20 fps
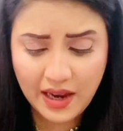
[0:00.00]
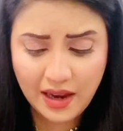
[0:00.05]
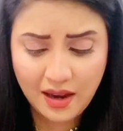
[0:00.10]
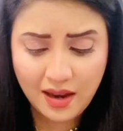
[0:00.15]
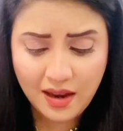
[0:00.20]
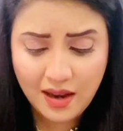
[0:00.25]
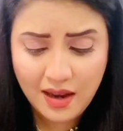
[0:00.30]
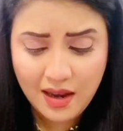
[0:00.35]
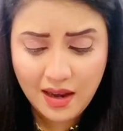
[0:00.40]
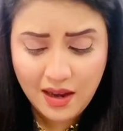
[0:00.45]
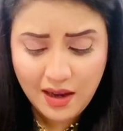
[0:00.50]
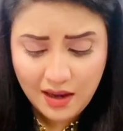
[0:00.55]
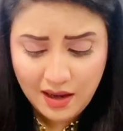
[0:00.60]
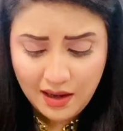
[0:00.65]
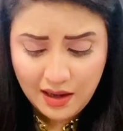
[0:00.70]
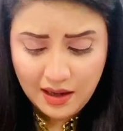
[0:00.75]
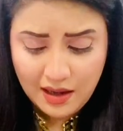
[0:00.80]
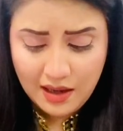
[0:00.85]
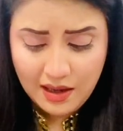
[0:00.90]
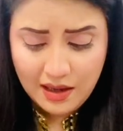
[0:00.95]
है
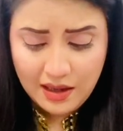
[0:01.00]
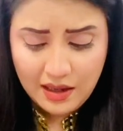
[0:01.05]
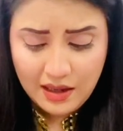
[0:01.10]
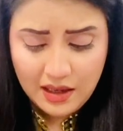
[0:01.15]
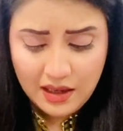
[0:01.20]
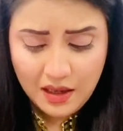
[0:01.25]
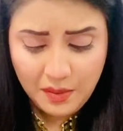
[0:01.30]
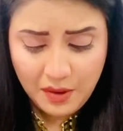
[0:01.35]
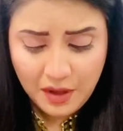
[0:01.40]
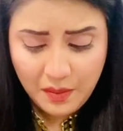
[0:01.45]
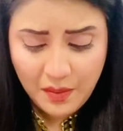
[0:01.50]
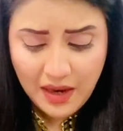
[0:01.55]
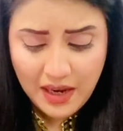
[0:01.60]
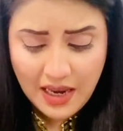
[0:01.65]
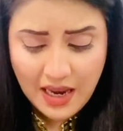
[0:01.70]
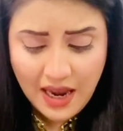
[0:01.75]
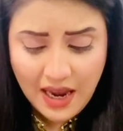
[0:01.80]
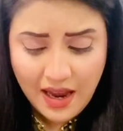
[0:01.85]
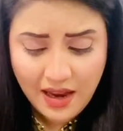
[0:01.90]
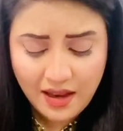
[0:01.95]
खबर में
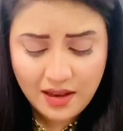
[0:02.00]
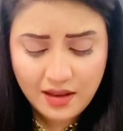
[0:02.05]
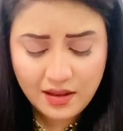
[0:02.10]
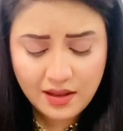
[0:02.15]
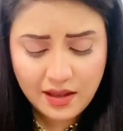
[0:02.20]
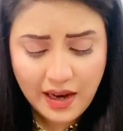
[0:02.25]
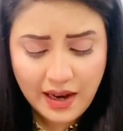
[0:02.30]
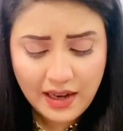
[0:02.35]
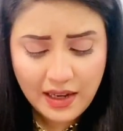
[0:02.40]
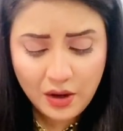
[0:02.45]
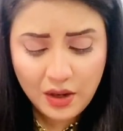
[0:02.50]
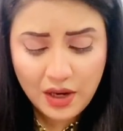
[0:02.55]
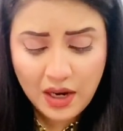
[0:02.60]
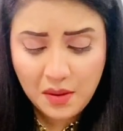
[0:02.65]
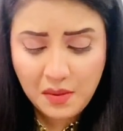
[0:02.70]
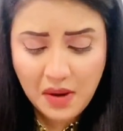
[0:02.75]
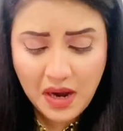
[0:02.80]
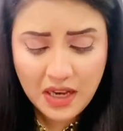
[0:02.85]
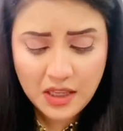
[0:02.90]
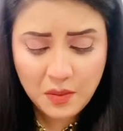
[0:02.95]
यह है कि इसराइल और
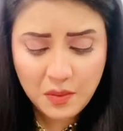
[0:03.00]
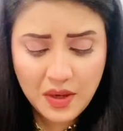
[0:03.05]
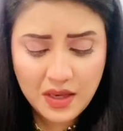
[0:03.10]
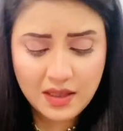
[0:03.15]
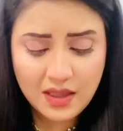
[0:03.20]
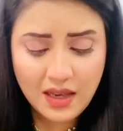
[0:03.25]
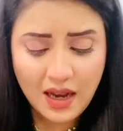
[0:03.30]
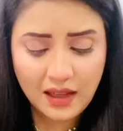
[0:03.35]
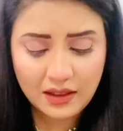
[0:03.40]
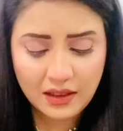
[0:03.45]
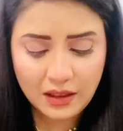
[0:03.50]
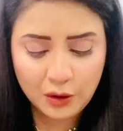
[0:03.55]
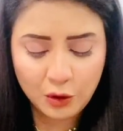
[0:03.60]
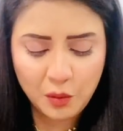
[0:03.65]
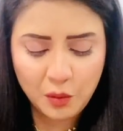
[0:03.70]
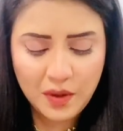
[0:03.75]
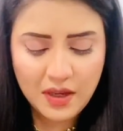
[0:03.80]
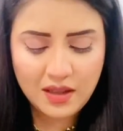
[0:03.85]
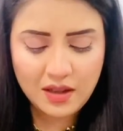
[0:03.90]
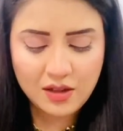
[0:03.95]
हमास में सात
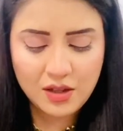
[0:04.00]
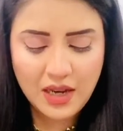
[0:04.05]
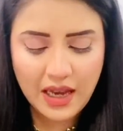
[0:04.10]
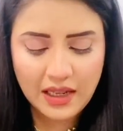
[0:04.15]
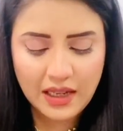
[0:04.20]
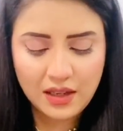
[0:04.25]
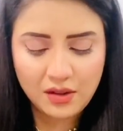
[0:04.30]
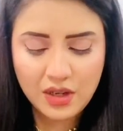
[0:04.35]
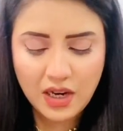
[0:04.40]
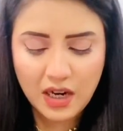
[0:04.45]
अक्टूबर से जारी